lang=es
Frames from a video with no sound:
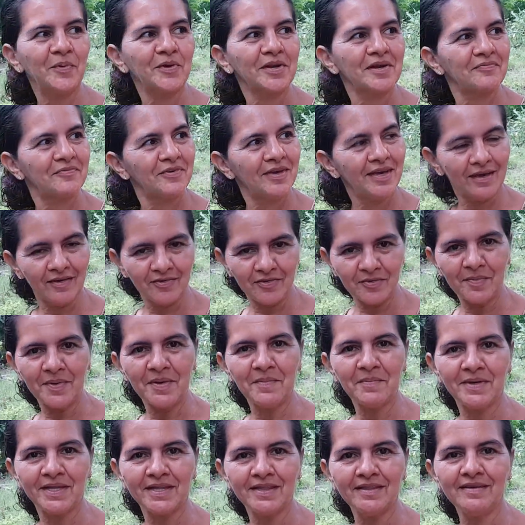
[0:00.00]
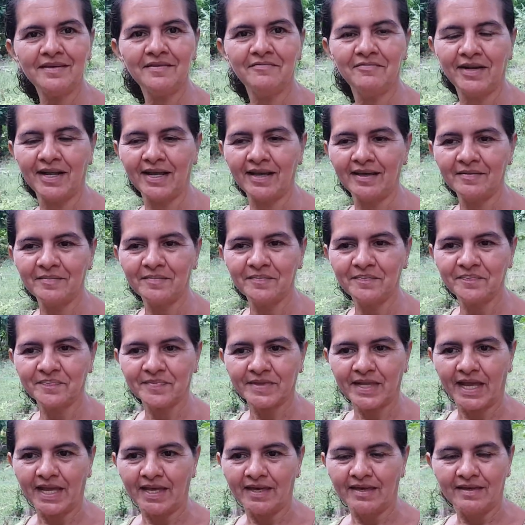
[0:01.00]
porque fíjese, es bien vendible.
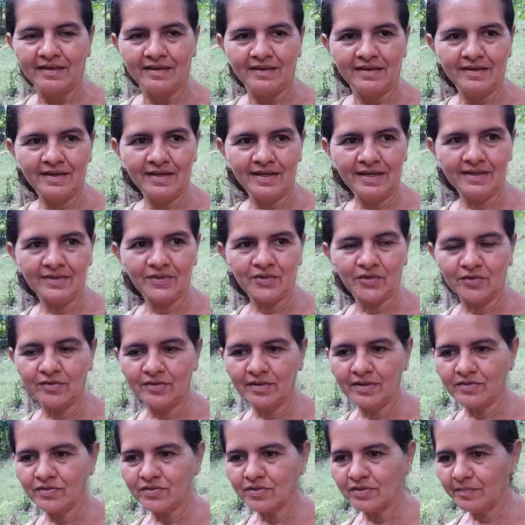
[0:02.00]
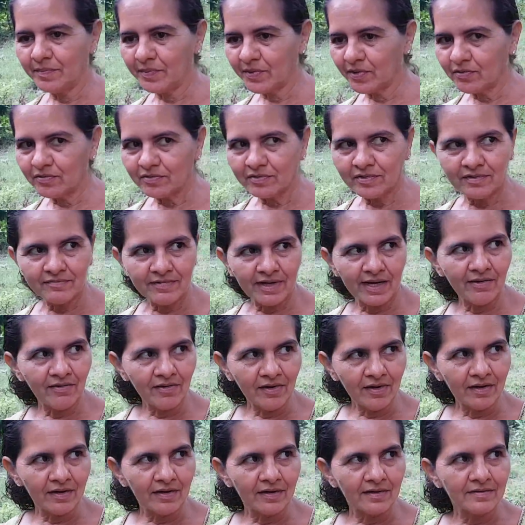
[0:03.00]
Sí, claro. Y entonces yo procuro llevar lo
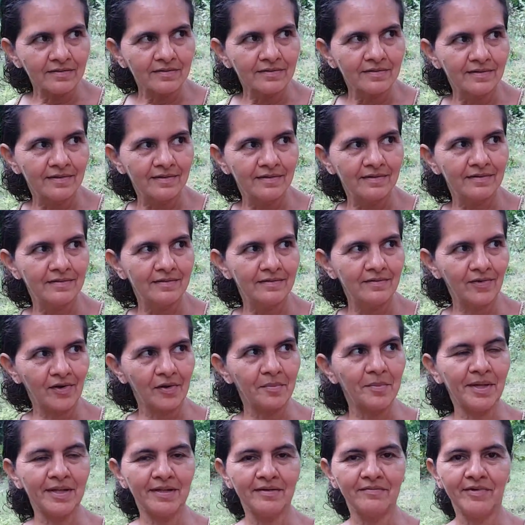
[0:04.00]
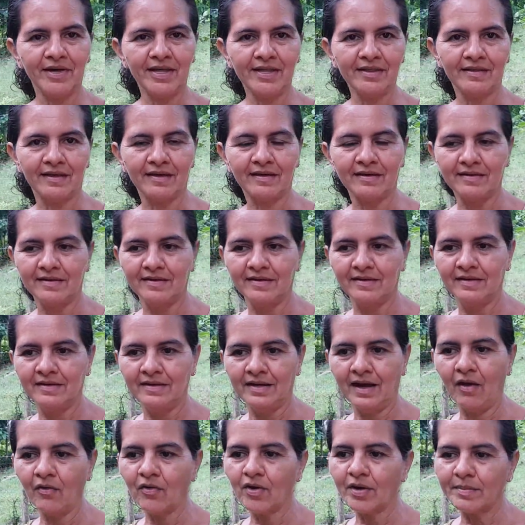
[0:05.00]
que, lo que más se vende. Sí.
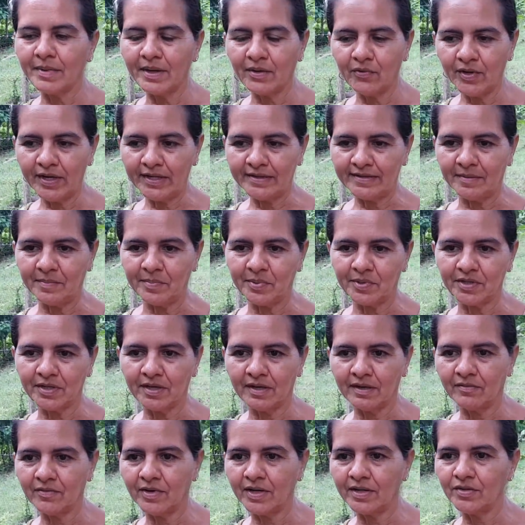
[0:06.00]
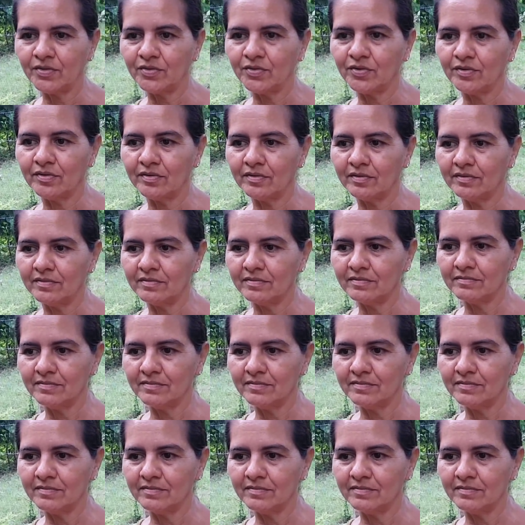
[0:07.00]
Aunque me cuesta, porque cuando